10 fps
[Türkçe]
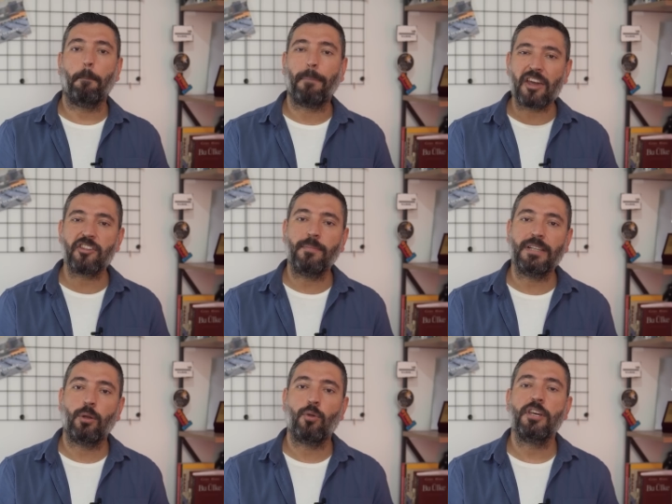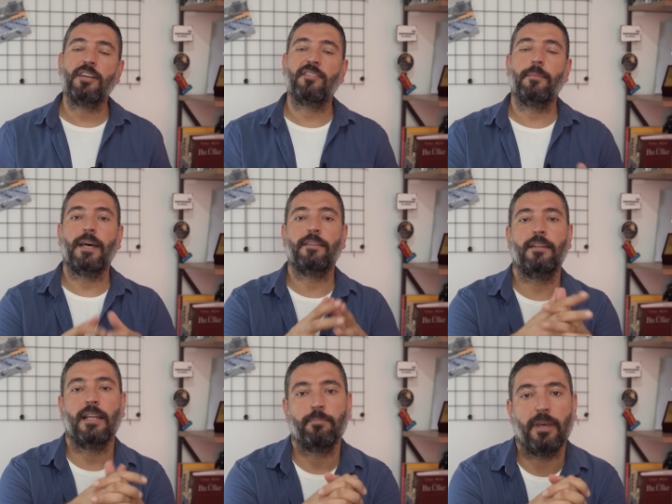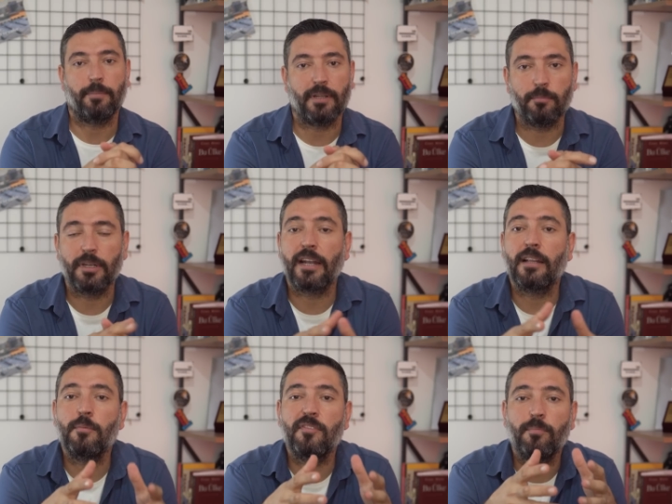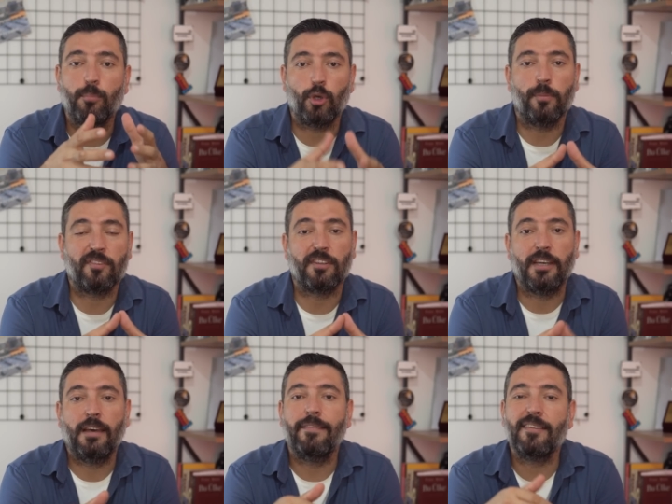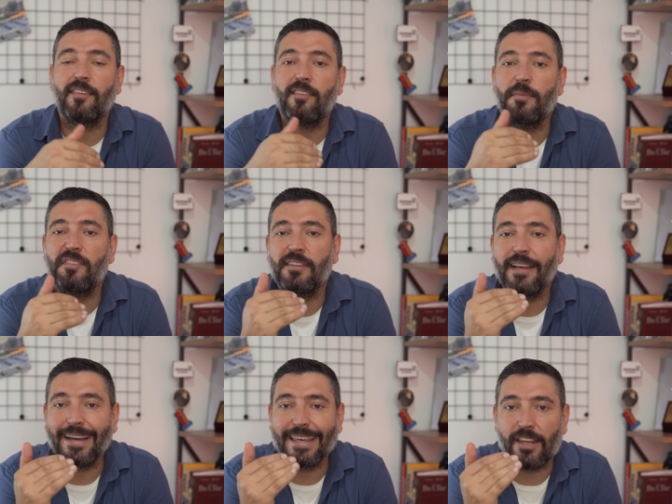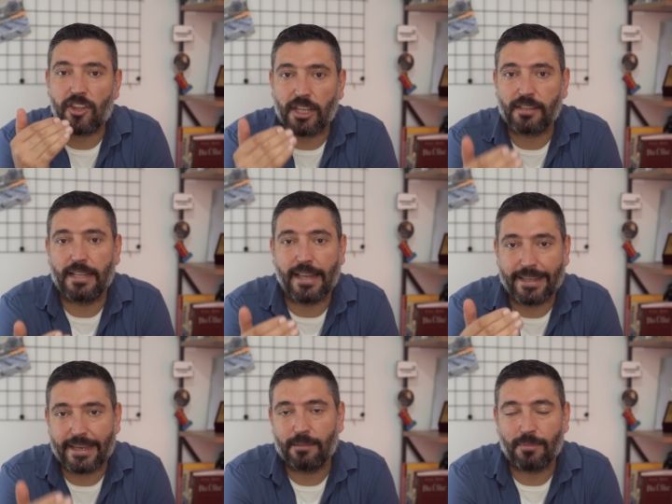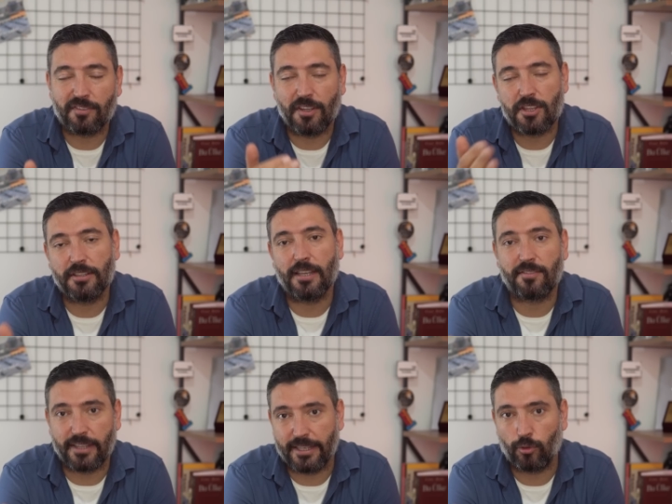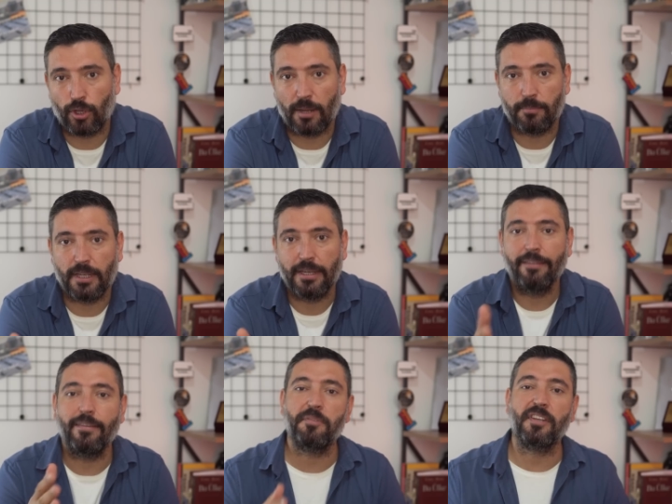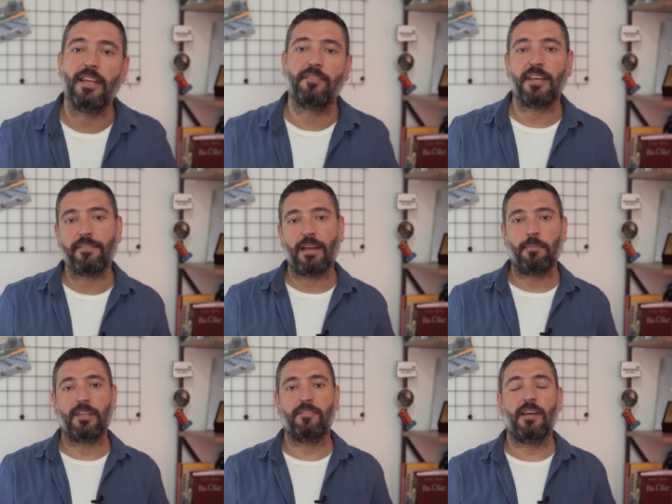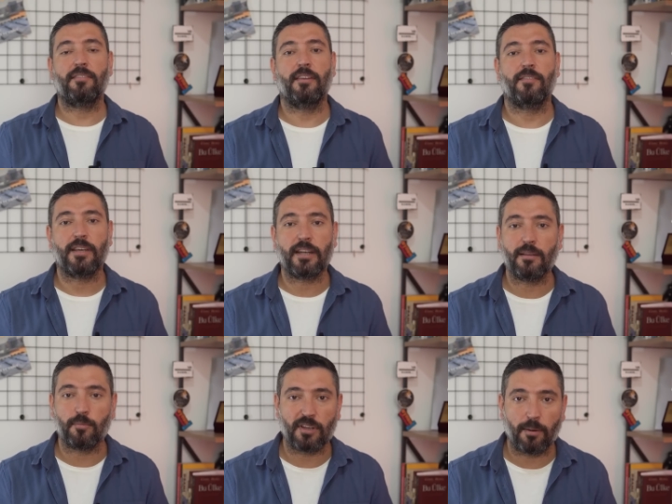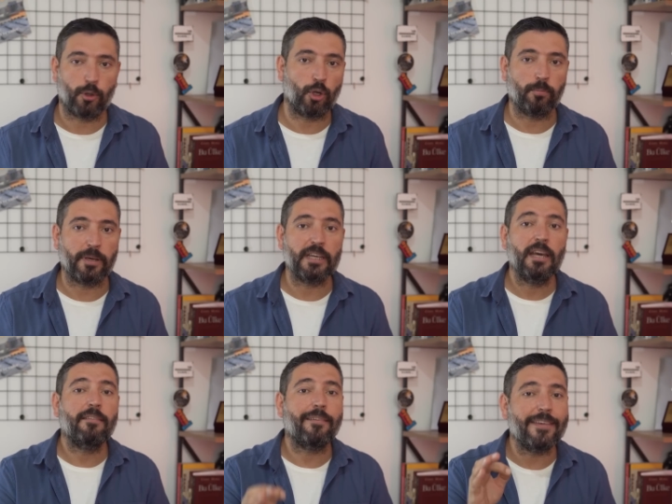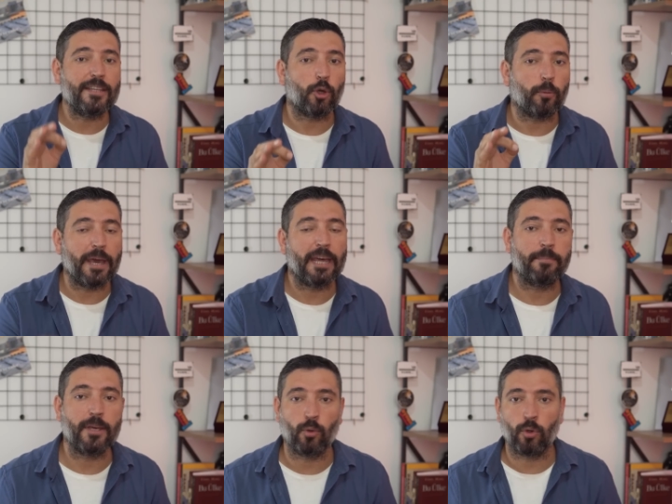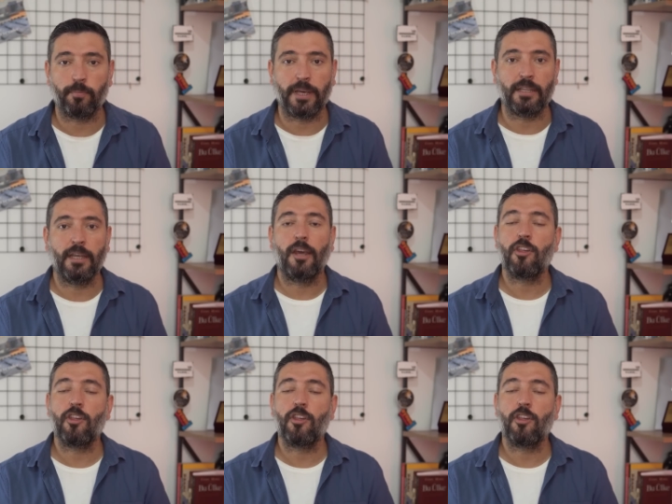Başlamadan önce kısa bir hatırlatma yapalım. Kanalımızın büyümesi ve sesimizin daha geniş kitlelere yayılması için desteğiniz önemli. Ve bize destek vermek isterseniz kanalımıza abone olmayı ve videoyu beğenmeyi unutmayın.